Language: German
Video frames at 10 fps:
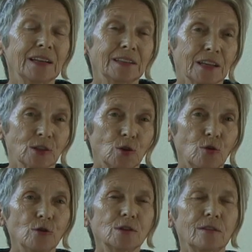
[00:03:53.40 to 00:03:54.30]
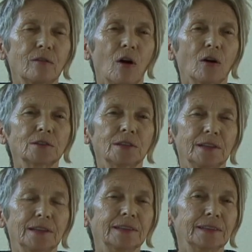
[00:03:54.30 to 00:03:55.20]
Das Schlüsselwort,
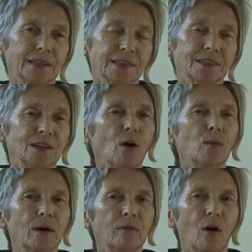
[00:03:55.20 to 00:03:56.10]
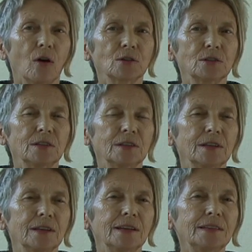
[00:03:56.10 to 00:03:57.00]
das Zauberwort
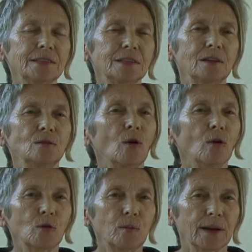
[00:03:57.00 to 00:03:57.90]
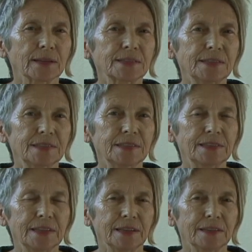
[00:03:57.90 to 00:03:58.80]
ist
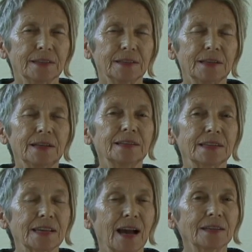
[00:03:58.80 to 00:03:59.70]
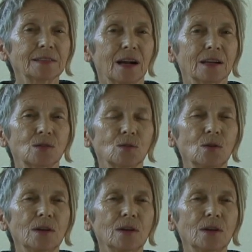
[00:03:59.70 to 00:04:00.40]
Neuroplastizität. Das heißt also,